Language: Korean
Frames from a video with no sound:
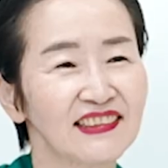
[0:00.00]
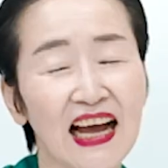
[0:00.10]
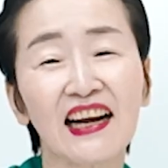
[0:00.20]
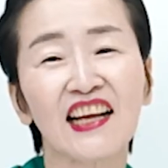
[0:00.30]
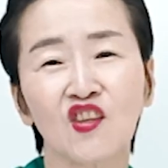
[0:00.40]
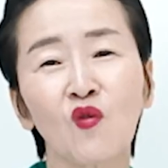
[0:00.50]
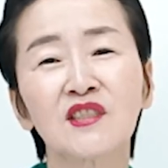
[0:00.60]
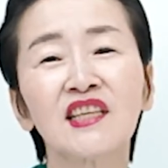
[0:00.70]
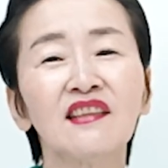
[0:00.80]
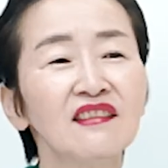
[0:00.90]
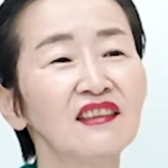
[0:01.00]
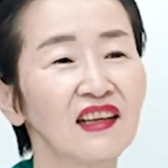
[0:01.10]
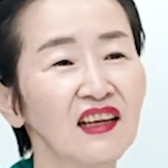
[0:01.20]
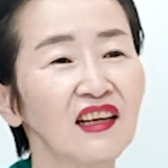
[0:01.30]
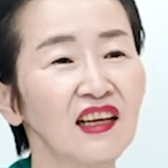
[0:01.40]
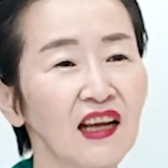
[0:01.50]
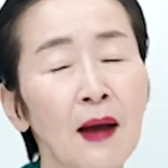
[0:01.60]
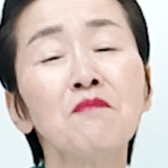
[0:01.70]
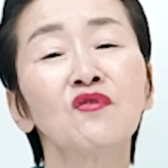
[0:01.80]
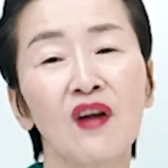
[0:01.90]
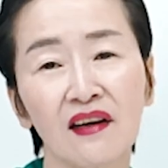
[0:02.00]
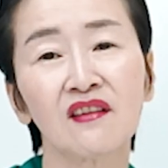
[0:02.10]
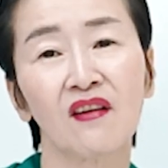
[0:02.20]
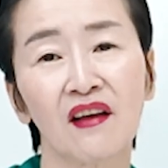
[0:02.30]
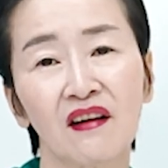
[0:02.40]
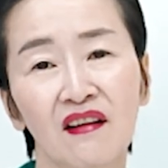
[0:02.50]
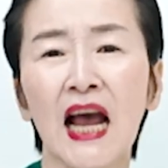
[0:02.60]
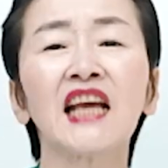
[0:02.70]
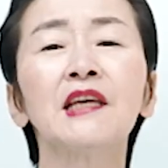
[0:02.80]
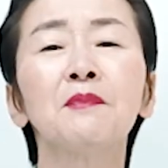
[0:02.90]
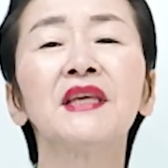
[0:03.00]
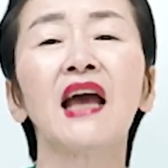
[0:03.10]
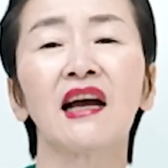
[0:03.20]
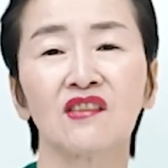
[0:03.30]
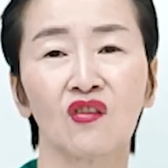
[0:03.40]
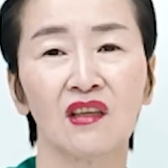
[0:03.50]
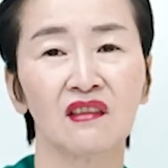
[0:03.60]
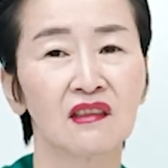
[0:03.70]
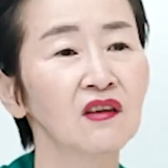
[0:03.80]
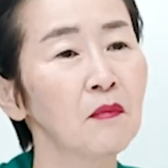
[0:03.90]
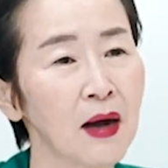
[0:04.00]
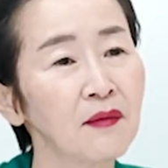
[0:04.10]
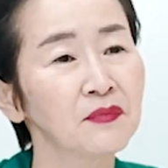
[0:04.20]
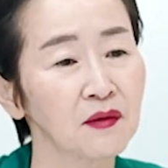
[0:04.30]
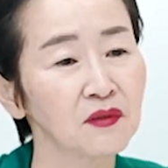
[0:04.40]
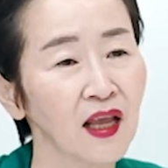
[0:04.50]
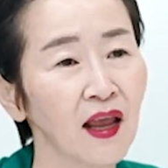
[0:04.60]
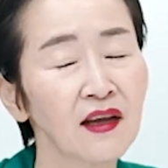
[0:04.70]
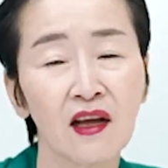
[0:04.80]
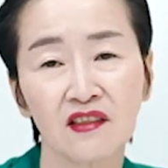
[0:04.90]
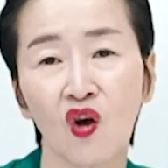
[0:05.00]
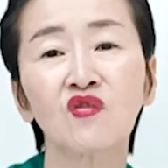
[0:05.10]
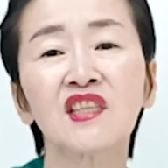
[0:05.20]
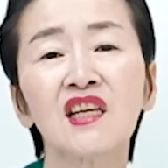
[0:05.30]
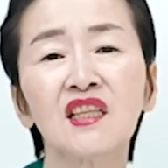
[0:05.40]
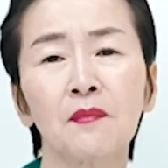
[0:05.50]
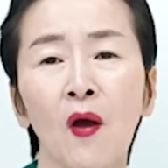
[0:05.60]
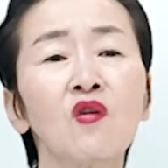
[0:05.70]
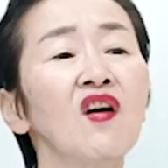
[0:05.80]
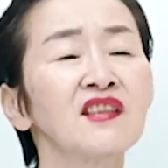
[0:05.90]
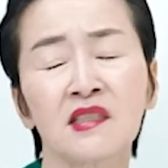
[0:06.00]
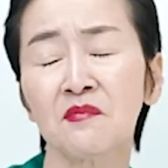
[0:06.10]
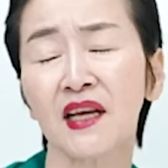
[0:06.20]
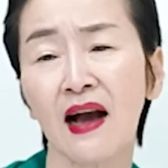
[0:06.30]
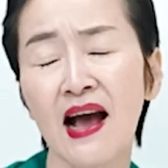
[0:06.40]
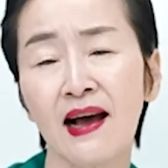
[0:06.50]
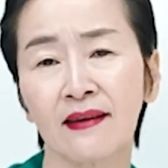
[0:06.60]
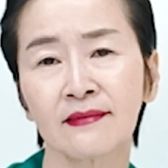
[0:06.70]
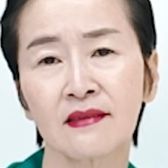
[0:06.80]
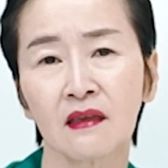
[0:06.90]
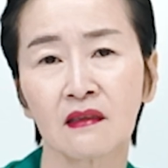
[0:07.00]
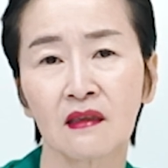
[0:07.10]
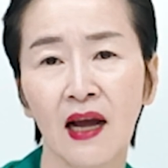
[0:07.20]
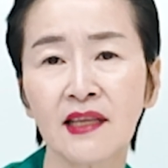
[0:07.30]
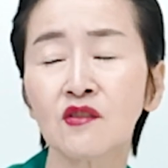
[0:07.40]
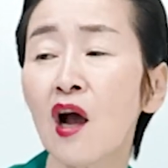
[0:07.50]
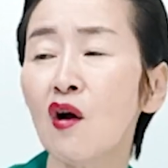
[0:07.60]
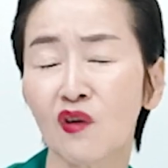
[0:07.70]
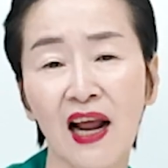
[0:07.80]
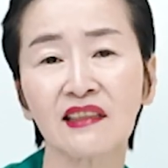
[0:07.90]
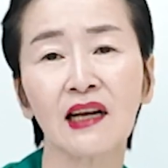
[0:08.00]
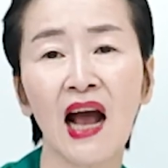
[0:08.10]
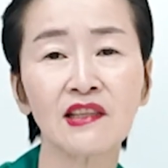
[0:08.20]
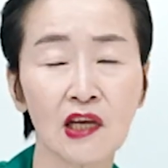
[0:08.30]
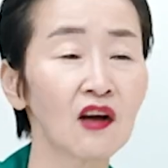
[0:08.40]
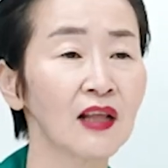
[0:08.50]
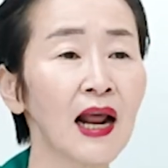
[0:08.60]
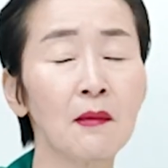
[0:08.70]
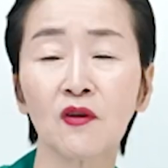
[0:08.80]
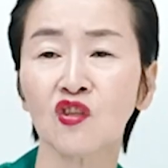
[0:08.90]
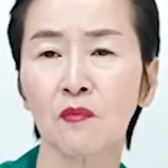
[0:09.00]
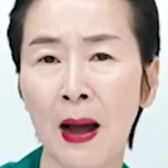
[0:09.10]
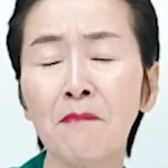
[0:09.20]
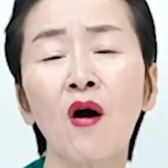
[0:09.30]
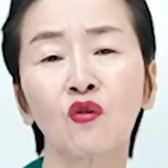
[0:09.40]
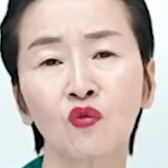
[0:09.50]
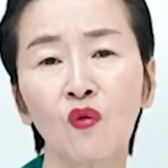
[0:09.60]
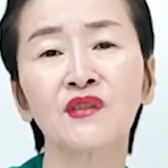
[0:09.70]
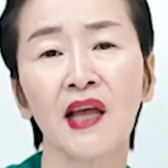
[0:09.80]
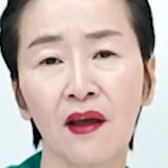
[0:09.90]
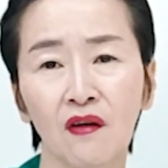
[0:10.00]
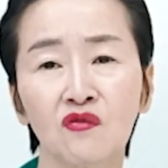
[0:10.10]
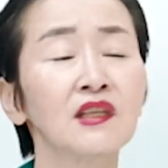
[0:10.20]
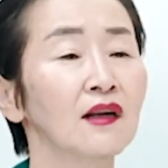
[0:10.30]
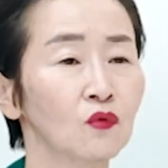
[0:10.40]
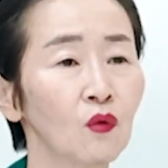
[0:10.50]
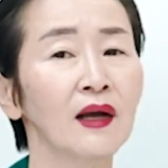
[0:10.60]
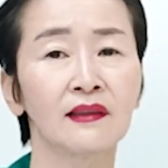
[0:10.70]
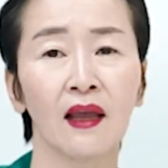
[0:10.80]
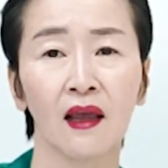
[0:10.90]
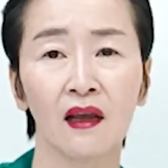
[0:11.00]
나라 정치인들이 함부로 하는 거예요 자기 비하적인 그런 마음 때문에 정치인이 별거 있습니까? 한정은 아니라 한정은 할아버지도 밥 먹고 똥 싸요. 우리랑 똑같아.